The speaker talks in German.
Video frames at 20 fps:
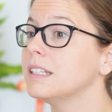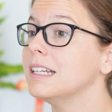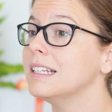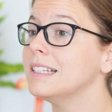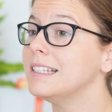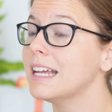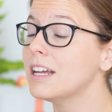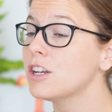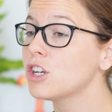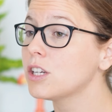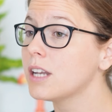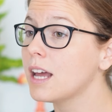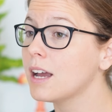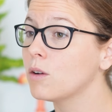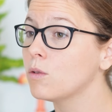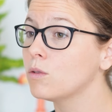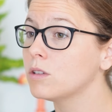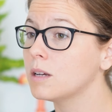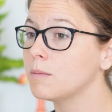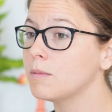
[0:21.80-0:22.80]
Denn sehr
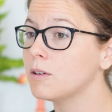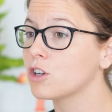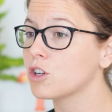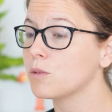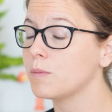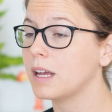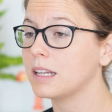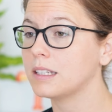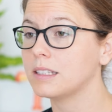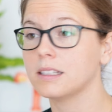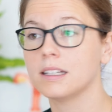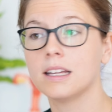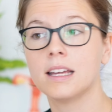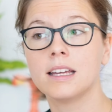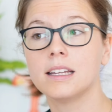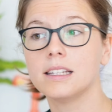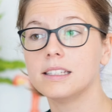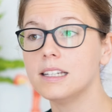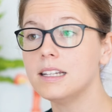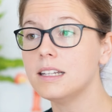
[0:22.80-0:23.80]
starke Unterbauchschmerzen
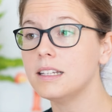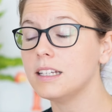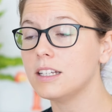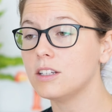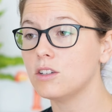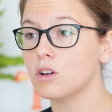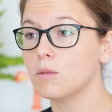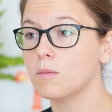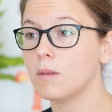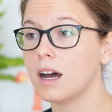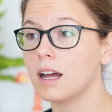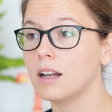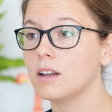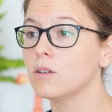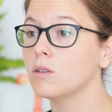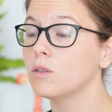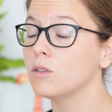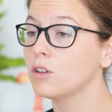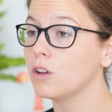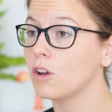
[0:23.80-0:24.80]
sind nicht
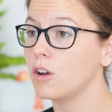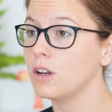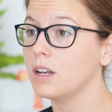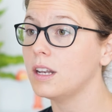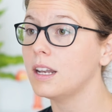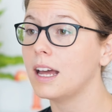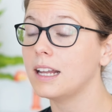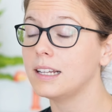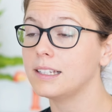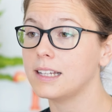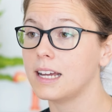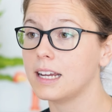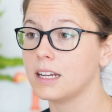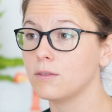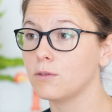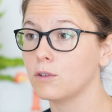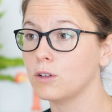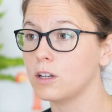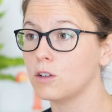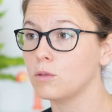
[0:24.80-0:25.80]
normal und können ein
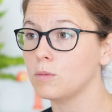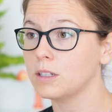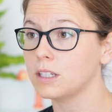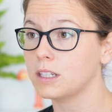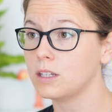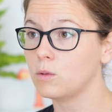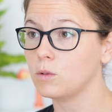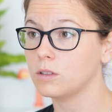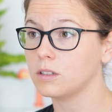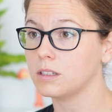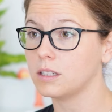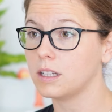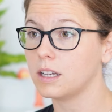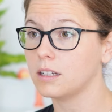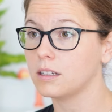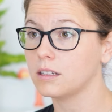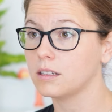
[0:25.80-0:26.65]
Zeichen von Endometriose sein.